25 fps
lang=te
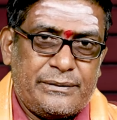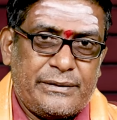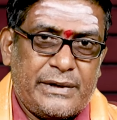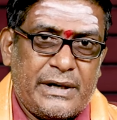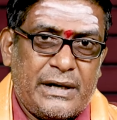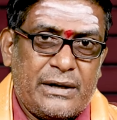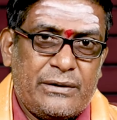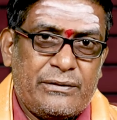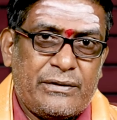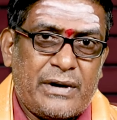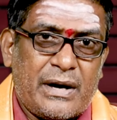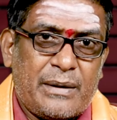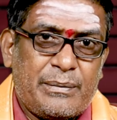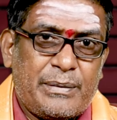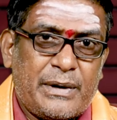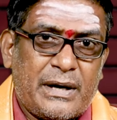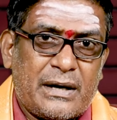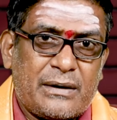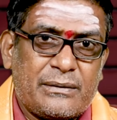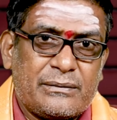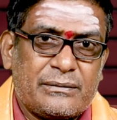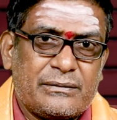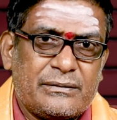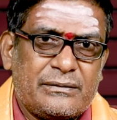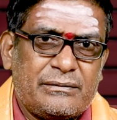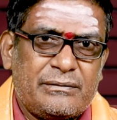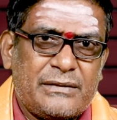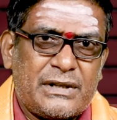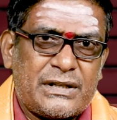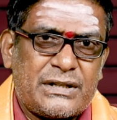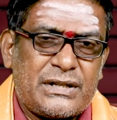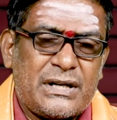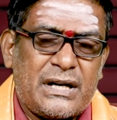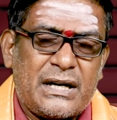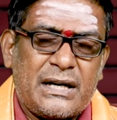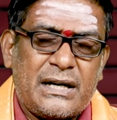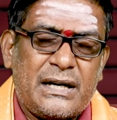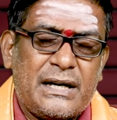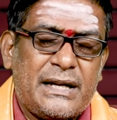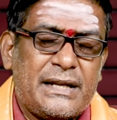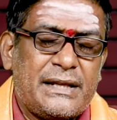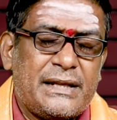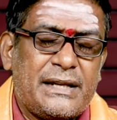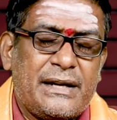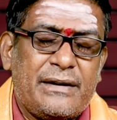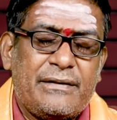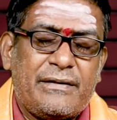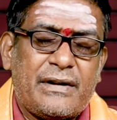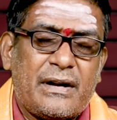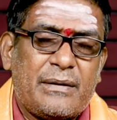వీళ్ళు వ్యాపారం మిషనరీ
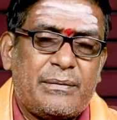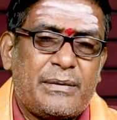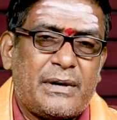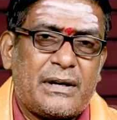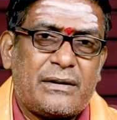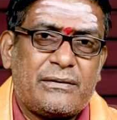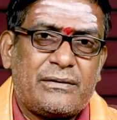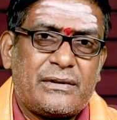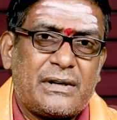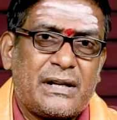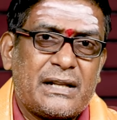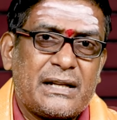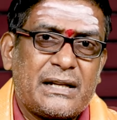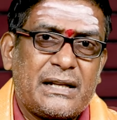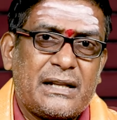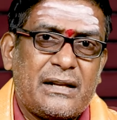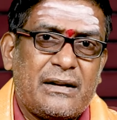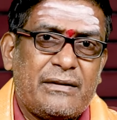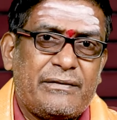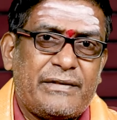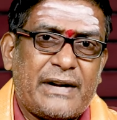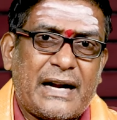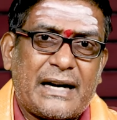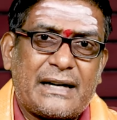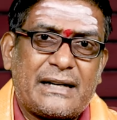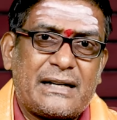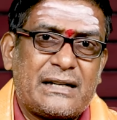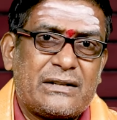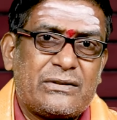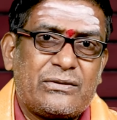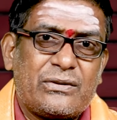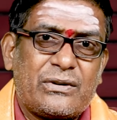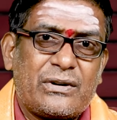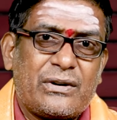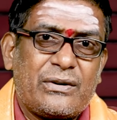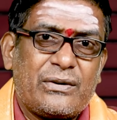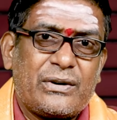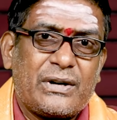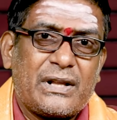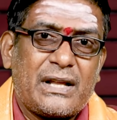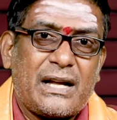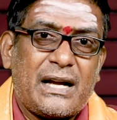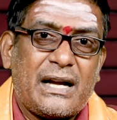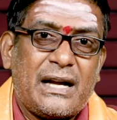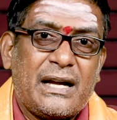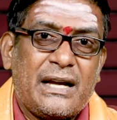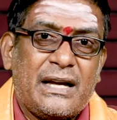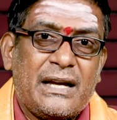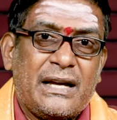లేనిదే వ్యాపారం ఉండదు కదా ఫ్యాక్టరీస్ ఉండవు కదా